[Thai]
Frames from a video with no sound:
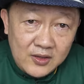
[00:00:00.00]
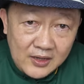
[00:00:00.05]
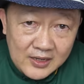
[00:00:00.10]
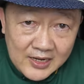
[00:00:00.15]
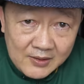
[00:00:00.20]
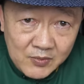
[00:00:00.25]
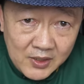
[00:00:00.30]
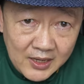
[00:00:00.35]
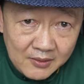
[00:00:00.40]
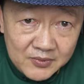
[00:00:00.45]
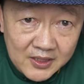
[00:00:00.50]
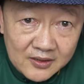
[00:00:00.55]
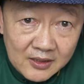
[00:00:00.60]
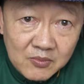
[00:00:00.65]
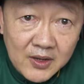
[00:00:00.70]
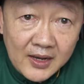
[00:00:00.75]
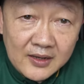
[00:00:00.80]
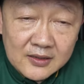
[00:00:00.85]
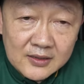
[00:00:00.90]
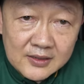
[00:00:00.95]
ก็อย่าลืมนะครับที่
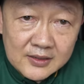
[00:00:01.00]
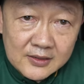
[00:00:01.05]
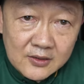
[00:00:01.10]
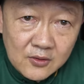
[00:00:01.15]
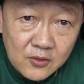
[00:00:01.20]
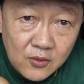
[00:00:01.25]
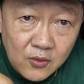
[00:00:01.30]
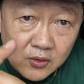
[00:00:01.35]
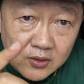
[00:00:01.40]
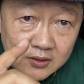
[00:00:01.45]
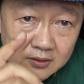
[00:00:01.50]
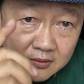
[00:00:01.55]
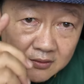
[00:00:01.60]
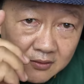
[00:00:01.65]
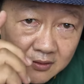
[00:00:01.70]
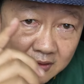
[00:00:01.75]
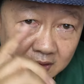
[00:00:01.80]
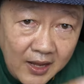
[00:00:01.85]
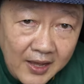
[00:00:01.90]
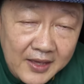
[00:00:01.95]
สำคัญคือกด
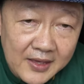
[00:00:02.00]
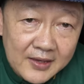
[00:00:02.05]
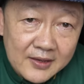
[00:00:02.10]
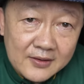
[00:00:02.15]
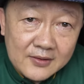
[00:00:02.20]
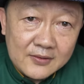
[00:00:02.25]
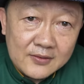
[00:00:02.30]
ไลค์